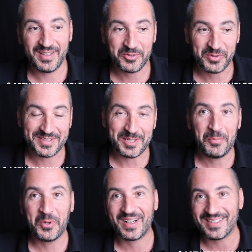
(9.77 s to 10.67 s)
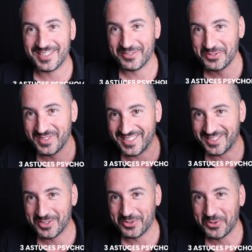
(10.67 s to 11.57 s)
donc c'est un peu grâce à vous si j'ai
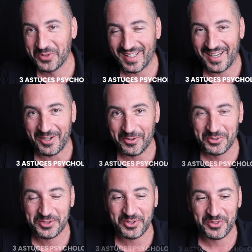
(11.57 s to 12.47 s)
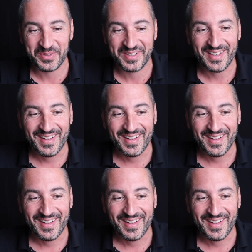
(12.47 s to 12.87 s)
ce look-là aujourd'hui.